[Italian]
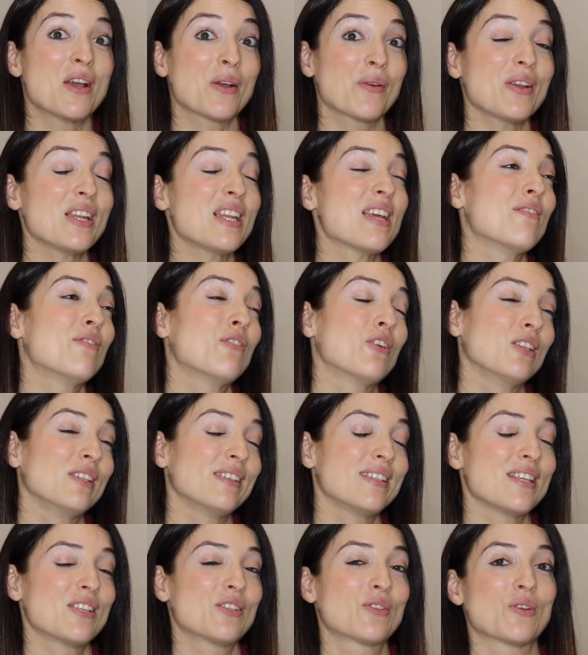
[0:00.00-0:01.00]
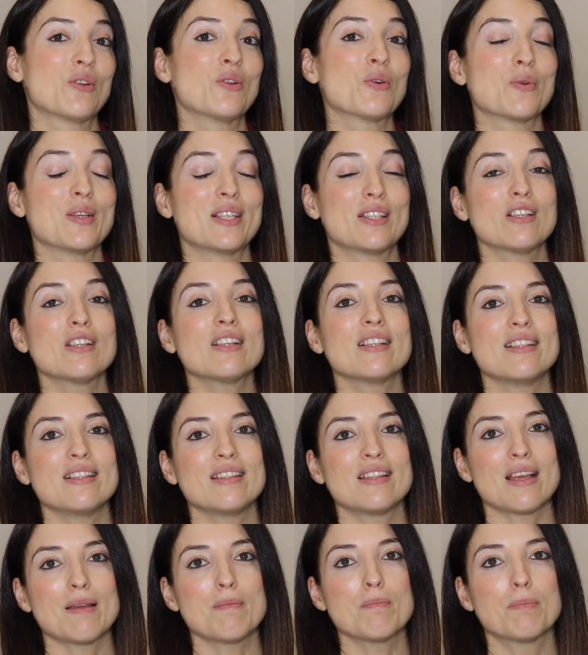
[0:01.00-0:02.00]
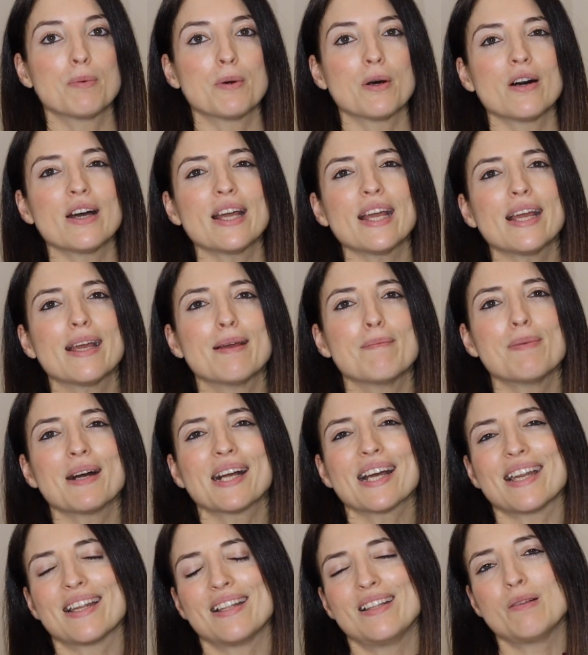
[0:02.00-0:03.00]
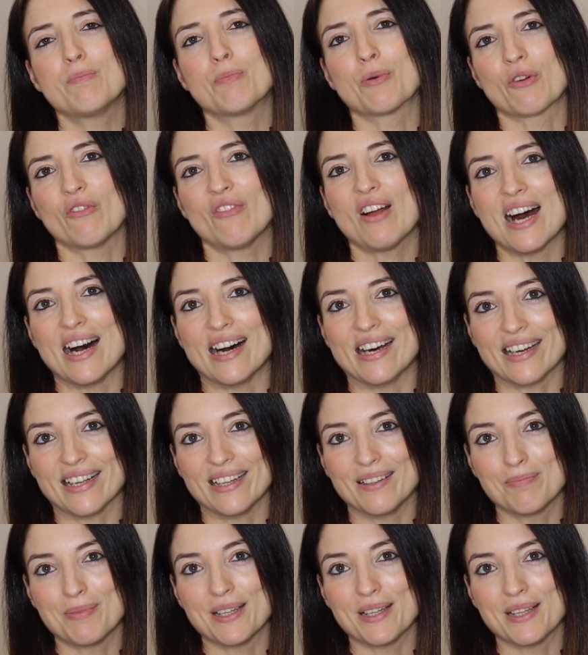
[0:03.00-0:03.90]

Quindi a volte è solo questione di tempo e magari di provare,